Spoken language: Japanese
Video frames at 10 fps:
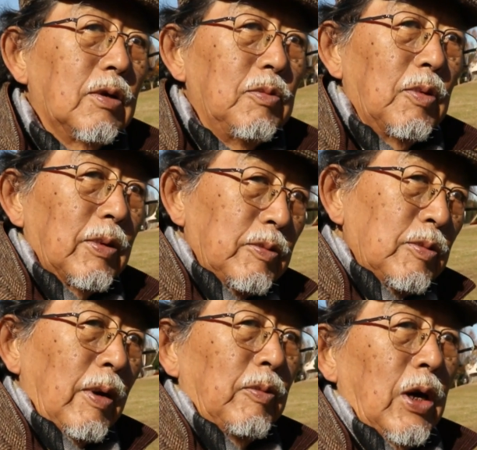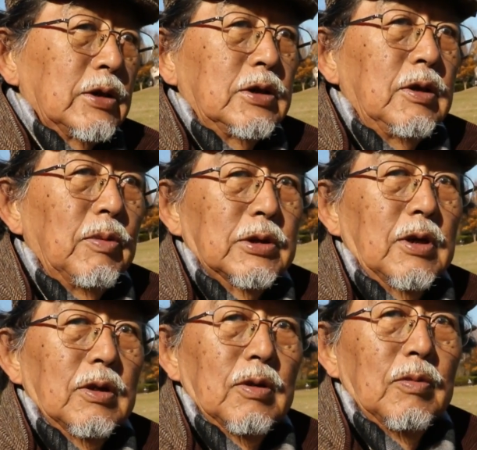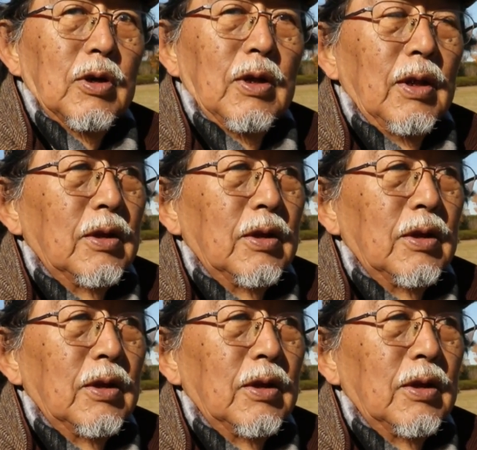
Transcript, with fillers: もう今はもう走ってますけれども